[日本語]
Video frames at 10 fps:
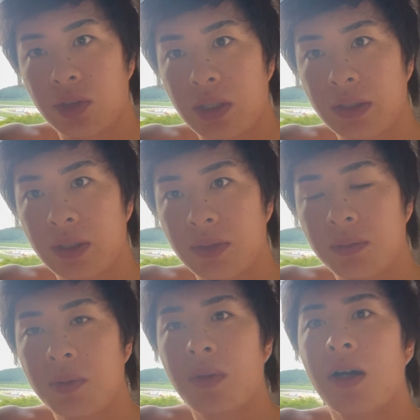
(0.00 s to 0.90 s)
かいたいと
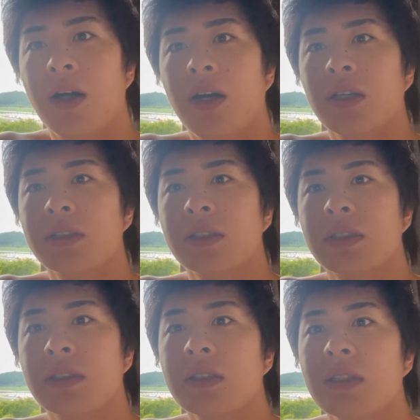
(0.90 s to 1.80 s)
思いま
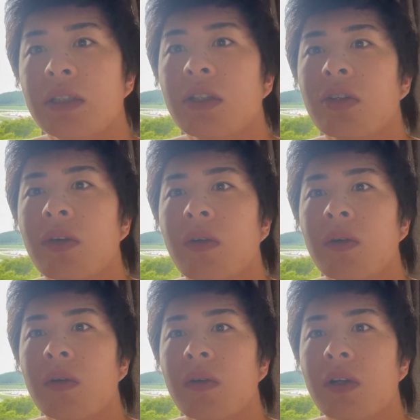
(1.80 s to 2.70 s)
す。
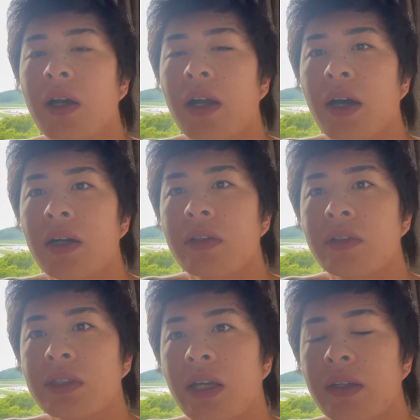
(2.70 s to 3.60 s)
今日から
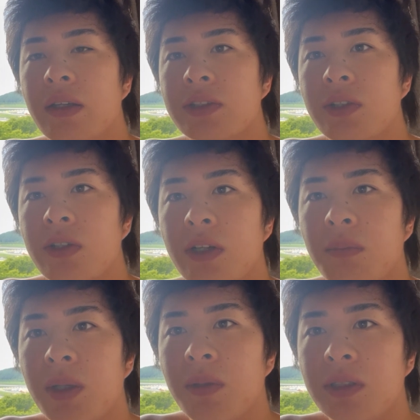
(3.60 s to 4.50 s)
予選決勝頑
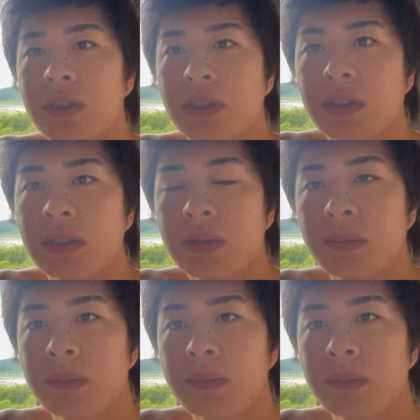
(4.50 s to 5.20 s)
張ります。